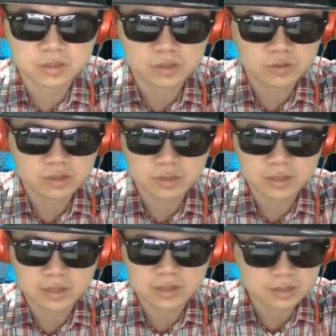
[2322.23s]
的，因为小
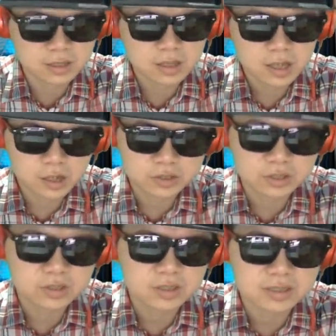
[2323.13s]
戴是号
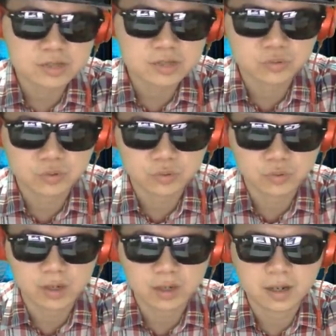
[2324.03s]
称第三局女
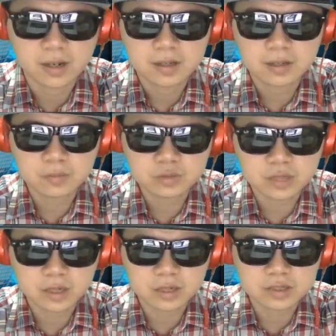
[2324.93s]
王啊。那目
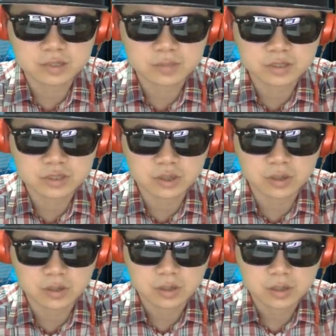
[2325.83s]
前呢，二十比十九。
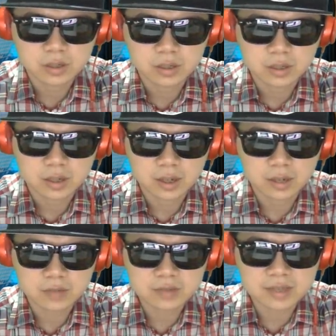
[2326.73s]

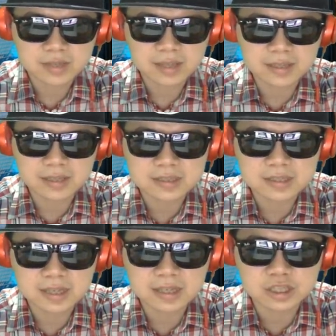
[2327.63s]
好，张燕怡
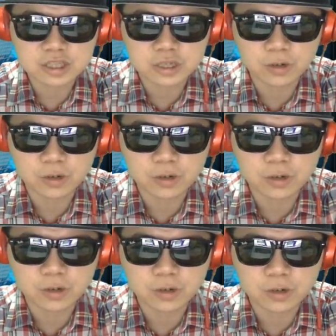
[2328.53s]
这一球的
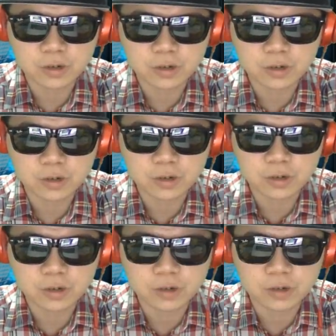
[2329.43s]
落点是
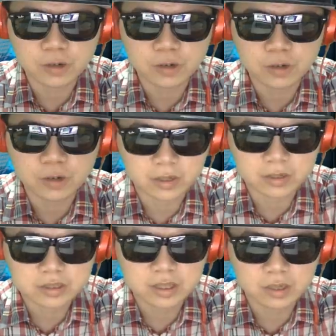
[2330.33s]
出现到了
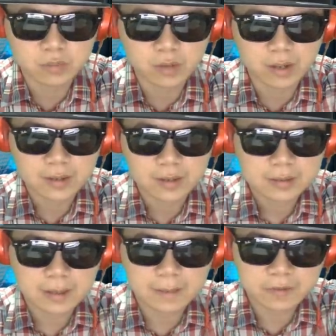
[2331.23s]
界外，
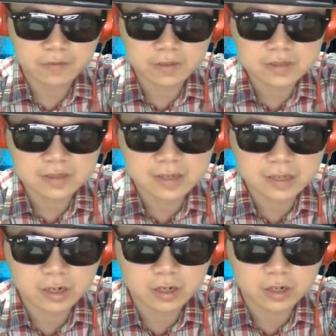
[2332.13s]
那比分是来
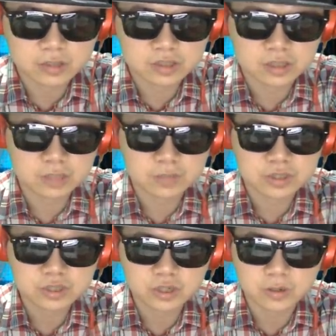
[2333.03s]
到了二十一比
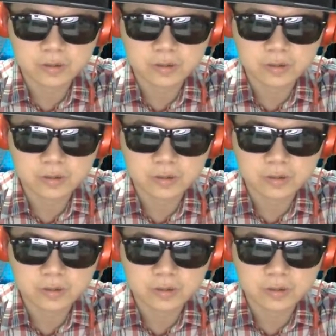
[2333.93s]
十九。